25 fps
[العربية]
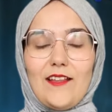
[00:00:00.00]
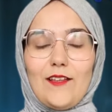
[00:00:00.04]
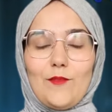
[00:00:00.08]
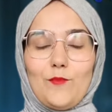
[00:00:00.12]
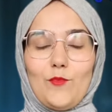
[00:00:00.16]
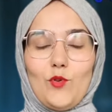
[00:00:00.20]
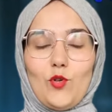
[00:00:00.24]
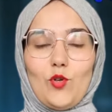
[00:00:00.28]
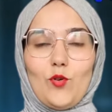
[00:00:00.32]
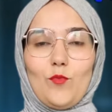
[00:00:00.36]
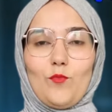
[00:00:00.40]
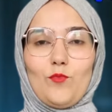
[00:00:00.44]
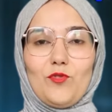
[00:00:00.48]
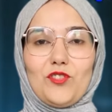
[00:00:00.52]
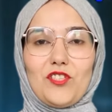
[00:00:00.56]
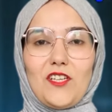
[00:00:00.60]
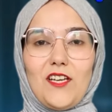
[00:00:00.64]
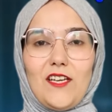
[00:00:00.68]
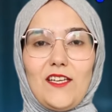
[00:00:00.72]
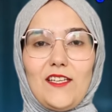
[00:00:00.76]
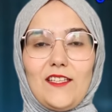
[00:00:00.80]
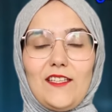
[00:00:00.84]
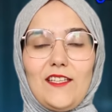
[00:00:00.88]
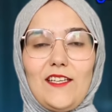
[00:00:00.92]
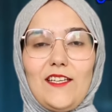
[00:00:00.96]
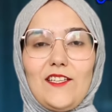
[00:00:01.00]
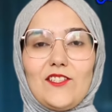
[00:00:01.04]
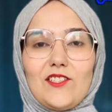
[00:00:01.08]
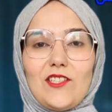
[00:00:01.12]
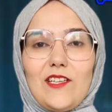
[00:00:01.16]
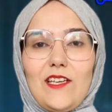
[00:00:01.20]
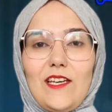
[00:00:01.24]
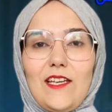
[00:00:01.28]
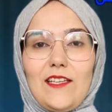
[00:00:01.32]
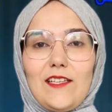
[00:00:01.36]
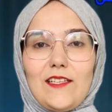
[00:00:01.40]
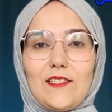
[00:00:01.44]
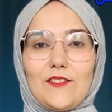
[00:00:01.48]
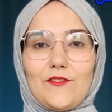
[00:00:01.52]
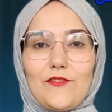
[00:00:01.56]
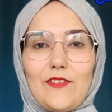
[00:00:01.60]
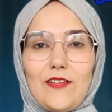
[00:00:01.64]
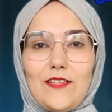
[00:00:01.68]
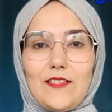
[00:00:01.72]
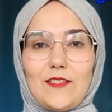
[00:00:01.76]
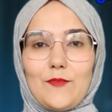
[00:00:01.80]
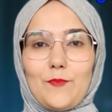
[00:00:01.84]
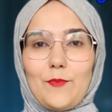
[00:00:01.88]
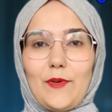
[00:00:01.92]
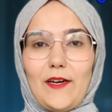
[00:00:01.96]
اهلا بكم مشاهدين جريده
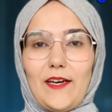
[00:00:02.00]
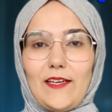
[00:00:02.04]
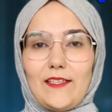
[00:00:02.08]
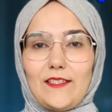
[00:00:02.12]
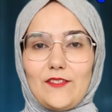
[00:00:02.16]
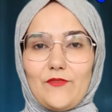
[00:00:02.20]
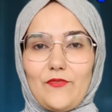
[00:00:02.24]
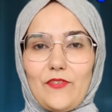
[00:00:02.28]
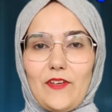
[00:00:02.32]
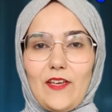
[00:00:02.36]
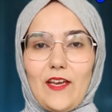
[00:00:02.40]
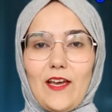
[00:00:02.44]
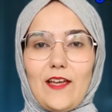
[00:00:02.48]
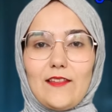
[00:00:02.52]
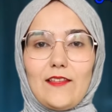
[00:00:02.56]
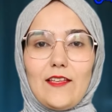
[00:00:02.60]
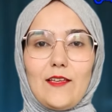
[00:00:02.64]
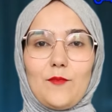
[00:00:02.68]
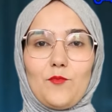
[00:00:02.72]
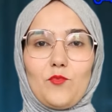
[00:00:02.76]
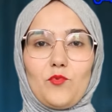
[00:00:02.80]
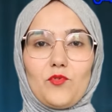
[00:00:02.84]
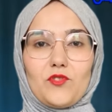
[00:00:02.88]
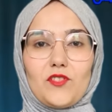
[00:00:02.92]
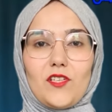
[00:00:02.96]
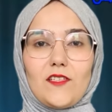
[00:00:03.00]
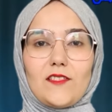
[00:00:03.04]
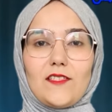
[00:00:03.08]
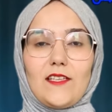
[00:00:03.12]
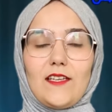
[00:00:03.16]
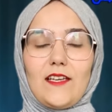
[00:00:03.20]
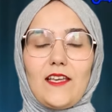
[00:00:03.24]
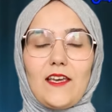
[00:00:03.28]
فيس بريس في هذا الموجز